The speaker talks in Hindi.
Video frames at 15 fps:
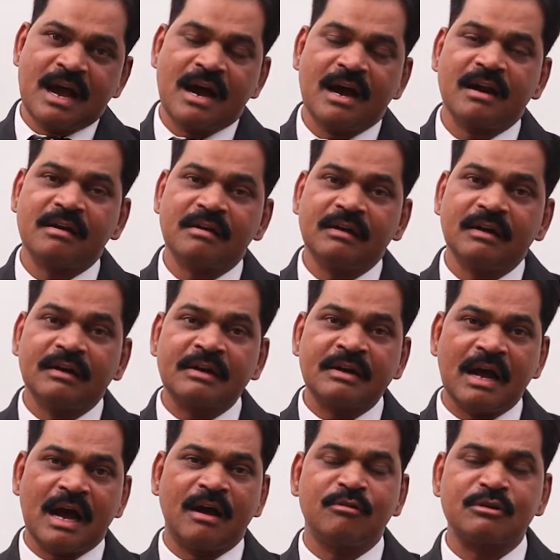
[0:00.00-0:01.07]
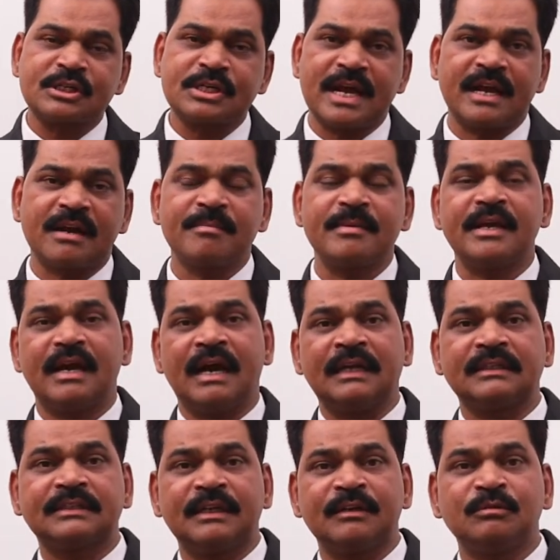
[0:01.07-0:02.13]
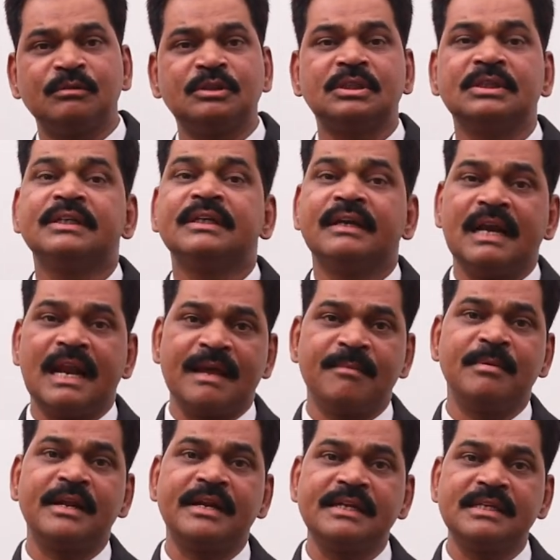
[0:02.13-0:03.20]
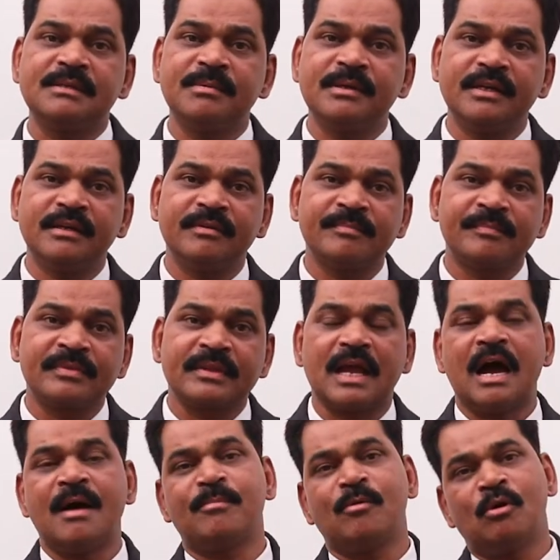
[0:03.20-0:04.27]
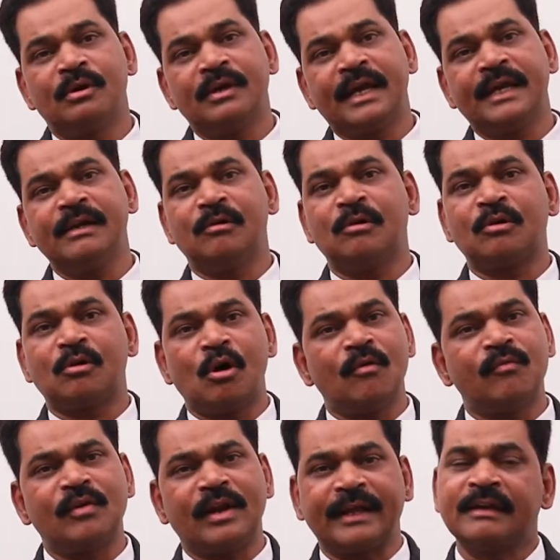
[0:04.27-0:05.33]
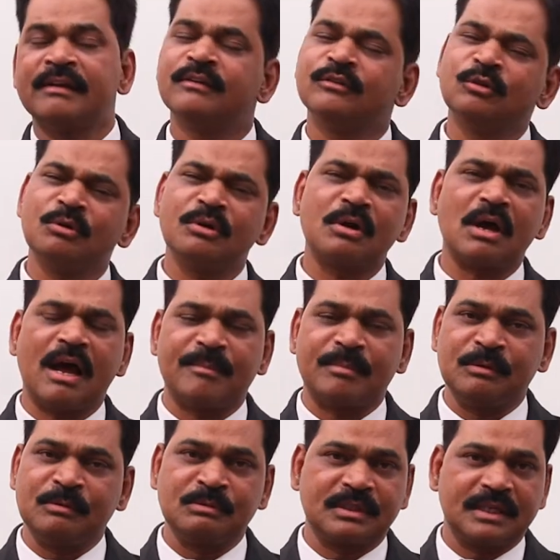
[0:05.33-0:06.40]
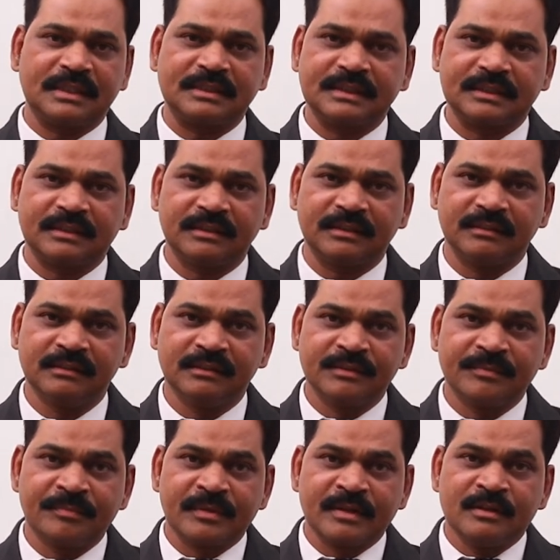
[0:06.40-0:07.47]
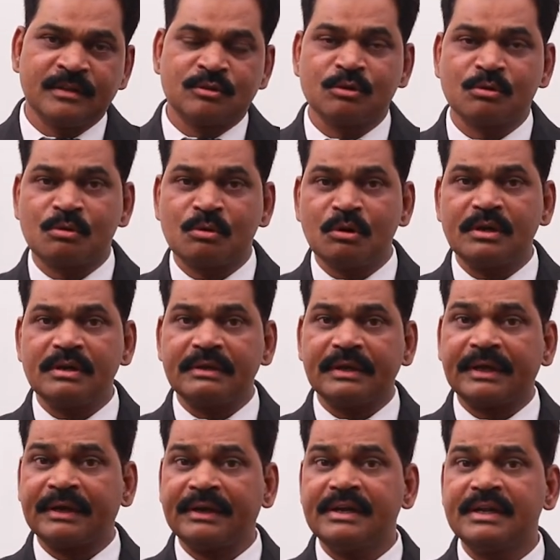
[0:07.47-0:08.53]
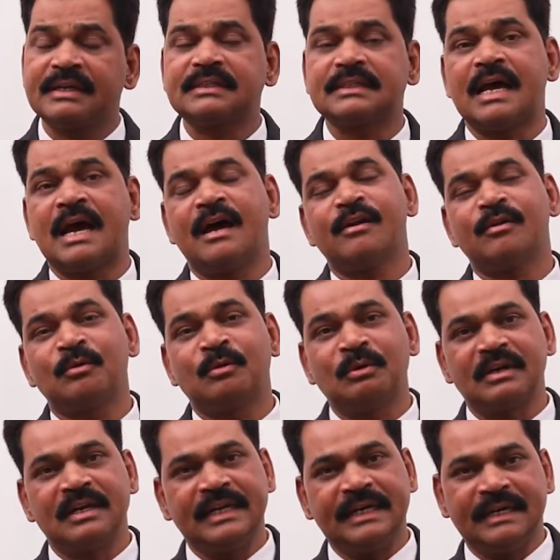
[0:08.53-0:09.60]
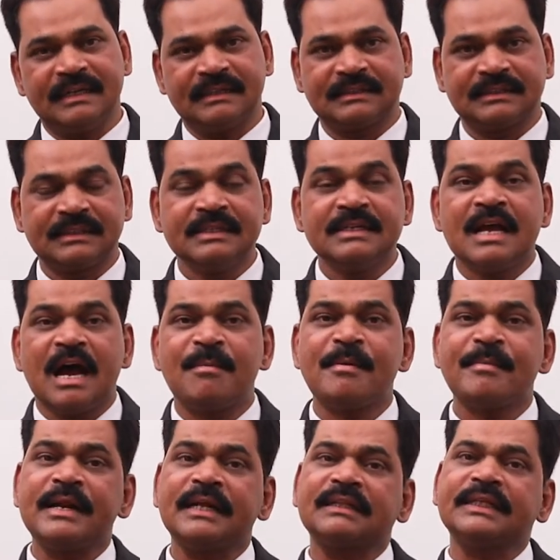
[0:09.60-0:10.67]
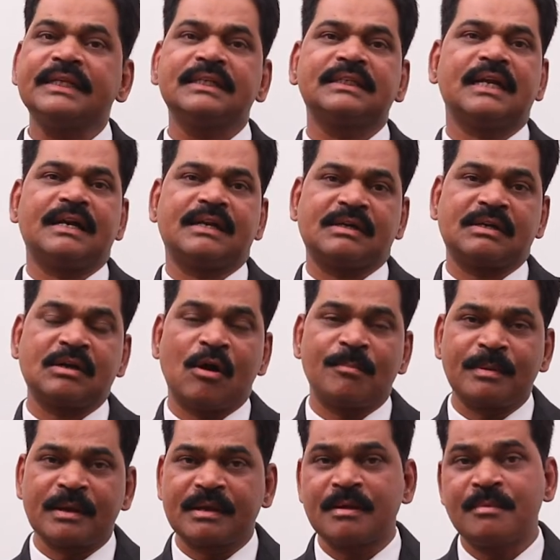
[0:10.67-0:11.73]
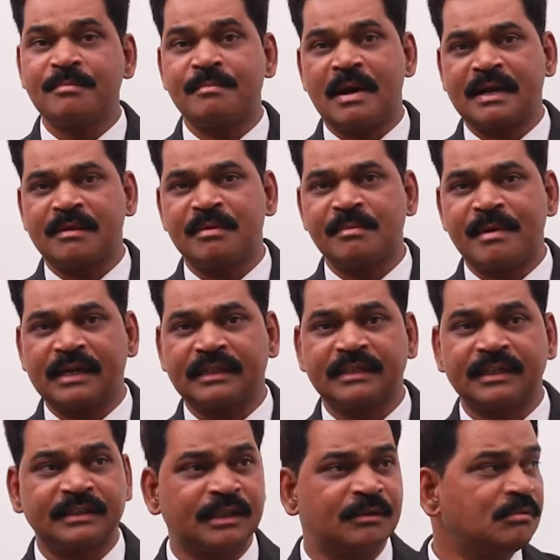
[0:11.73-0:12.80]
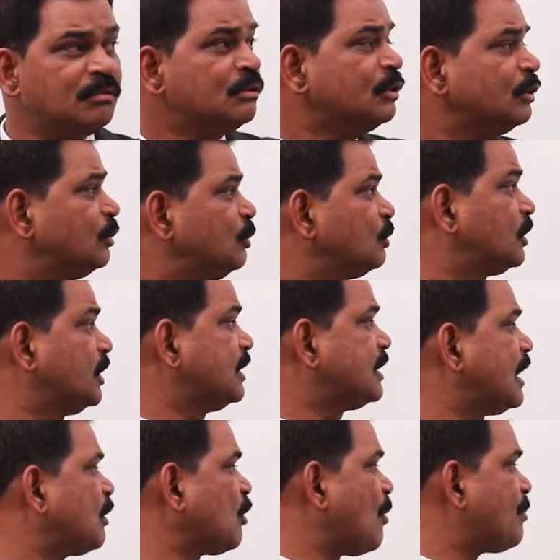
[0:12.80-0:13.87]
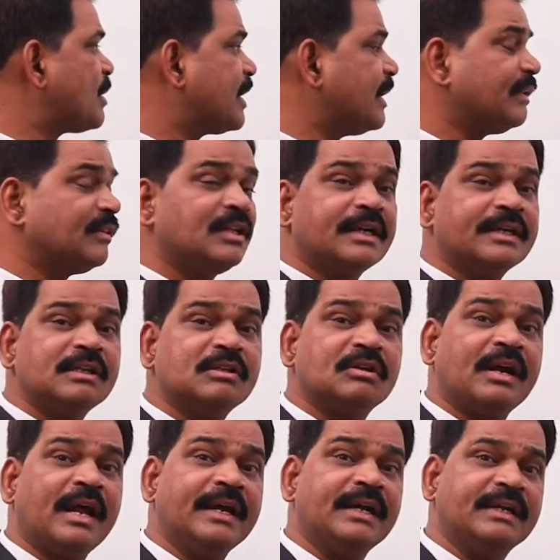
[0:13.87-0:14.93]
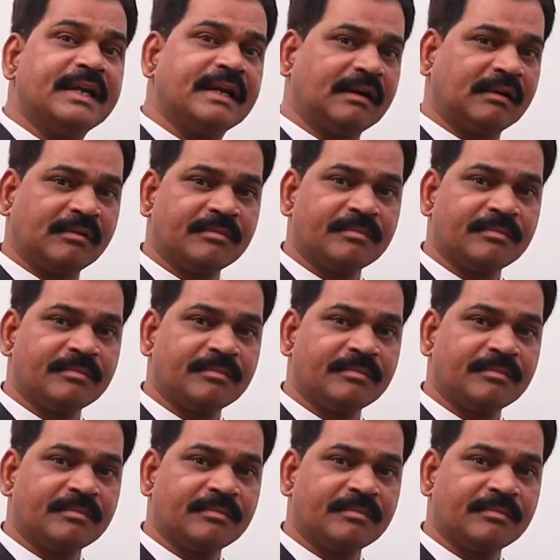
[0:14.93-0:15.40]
हर गांव शहर में आजकल कुछ लाइब्रेरीज भी हैं आप ऑनलाइन और ऑफलाइन दोनों का आप यूज कर सकते हैं सो गुड रीडर्स आर गुड लीडर्स अब हमारे तीसरा टॉपिक के बारे में बात करता हूं जो तीसरा टॉपिक है दैट इज राइटिंग